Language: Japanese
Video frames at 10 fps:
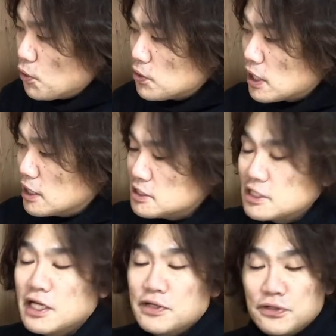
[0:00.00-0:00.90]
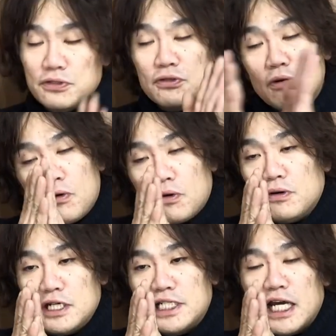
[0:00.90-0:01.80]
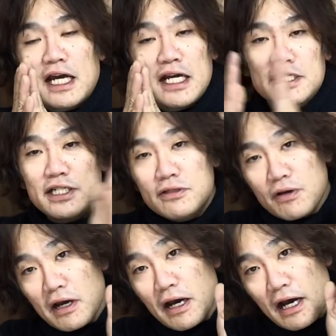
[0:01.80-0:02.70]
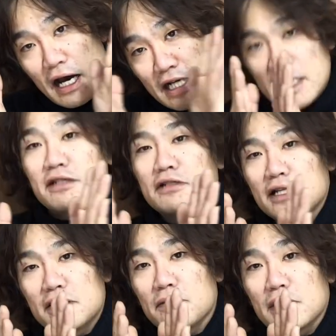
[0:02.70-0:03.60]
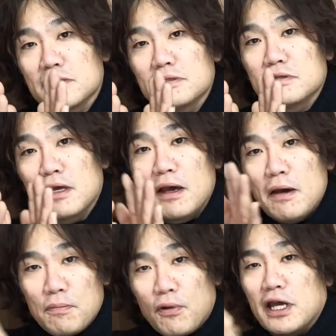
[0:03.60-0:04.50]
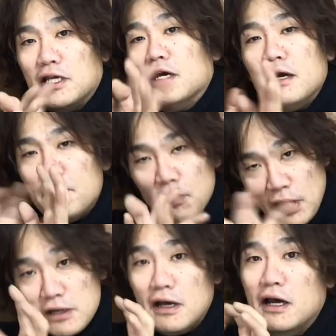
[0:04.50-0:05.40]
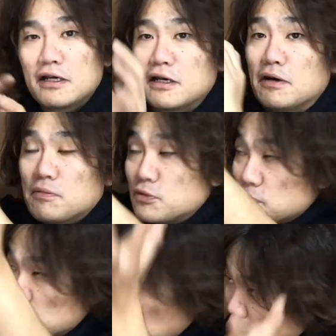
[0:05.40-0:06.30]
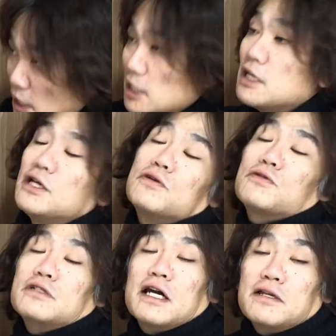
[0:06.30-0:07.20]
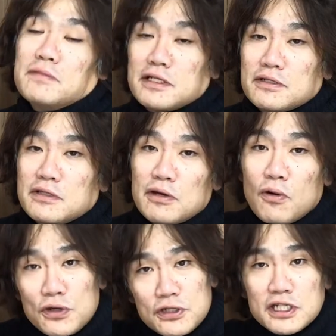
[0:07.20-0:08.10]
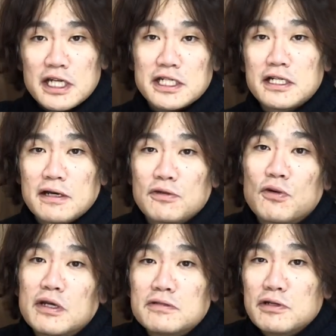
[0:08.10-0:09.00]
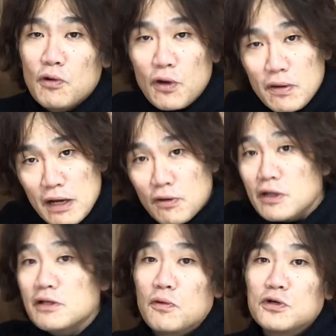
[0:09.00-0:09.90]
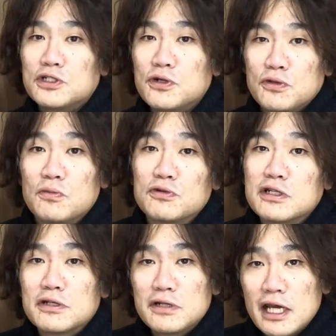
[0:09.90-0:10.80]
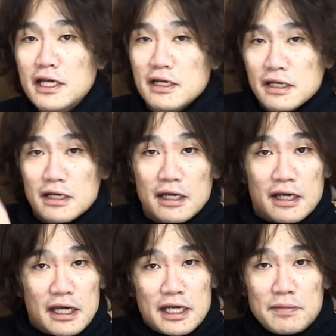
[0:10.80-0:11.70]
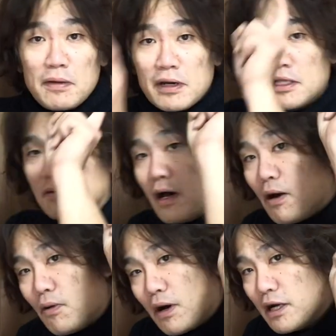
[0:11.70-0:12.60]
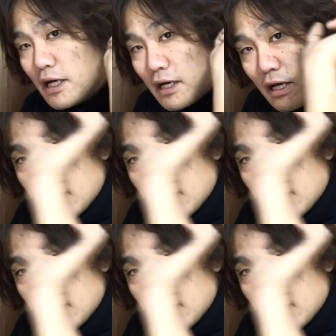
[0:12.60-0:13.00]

の感じで言うと被写界深度が浅くなってますんでボケボケる範囲がもう広くなりますんでこういう写真が撮れるんですこれはこれで面白いと思うんですよね。今まではお花